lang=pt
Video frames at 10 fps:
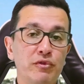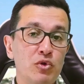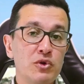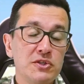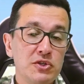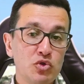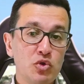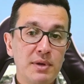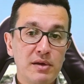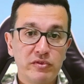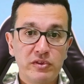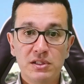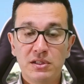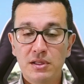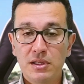fosse sobre a
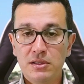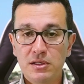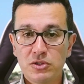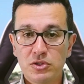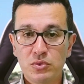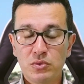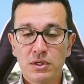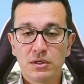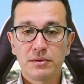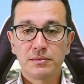vida de Yeshua.